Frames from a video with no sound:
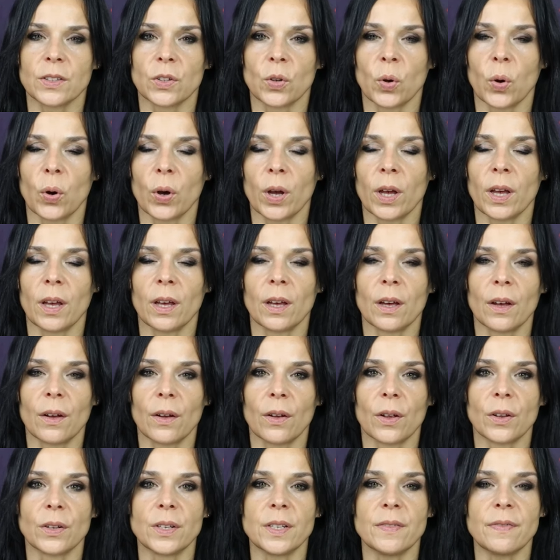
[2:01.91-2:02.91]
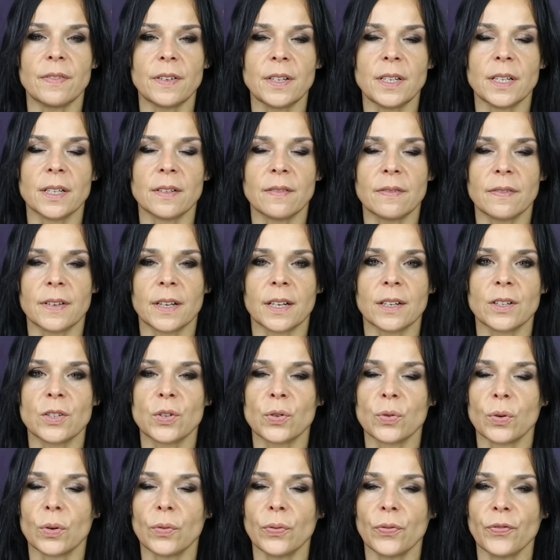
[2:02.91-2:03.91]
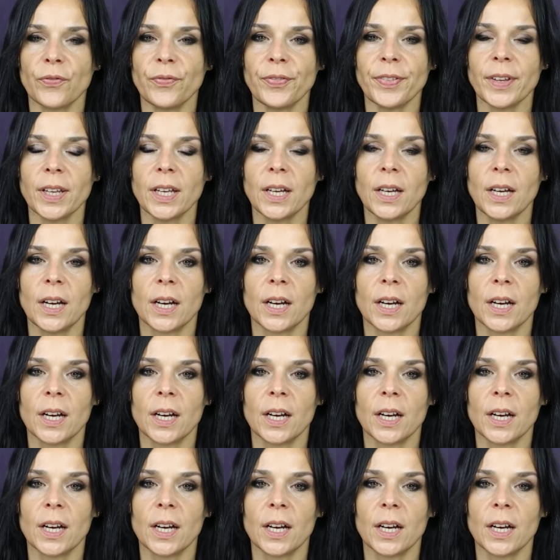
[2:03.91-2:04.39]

neu äh, definiert werden dürfen.